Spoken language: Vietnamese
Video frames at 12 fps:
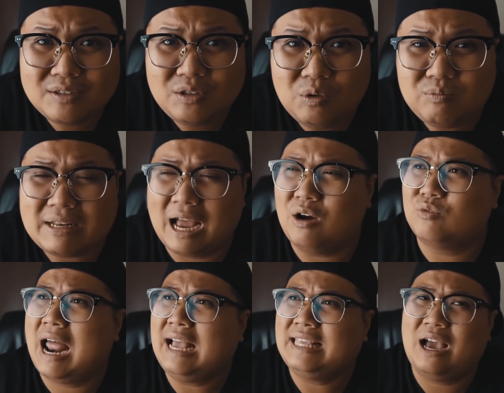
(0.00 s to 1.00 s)
lúc nào
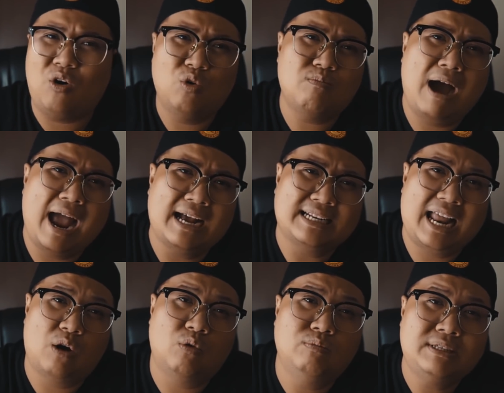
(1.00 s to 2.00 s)
ra nhậu bàn
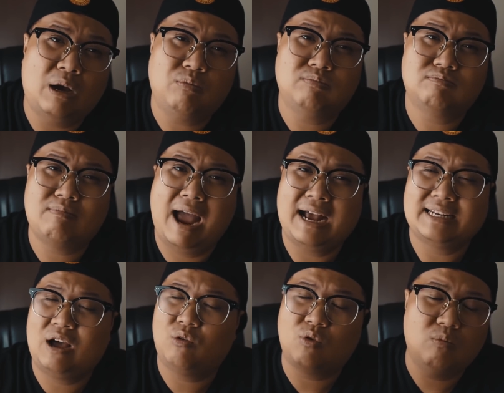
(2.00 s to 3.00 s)
nào cũng chọc bàn
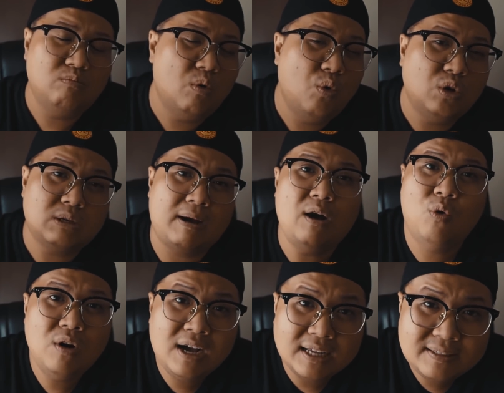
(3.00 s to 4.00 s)
nào cũng mua cho bà
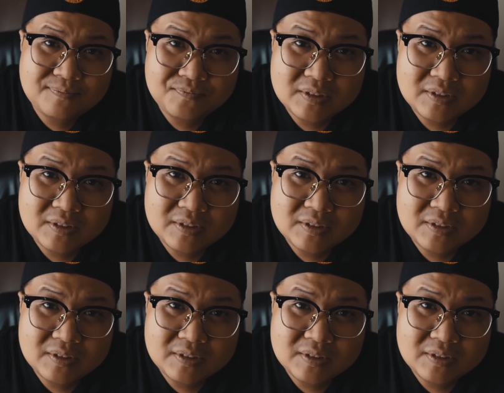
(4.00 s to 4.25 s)
uống hết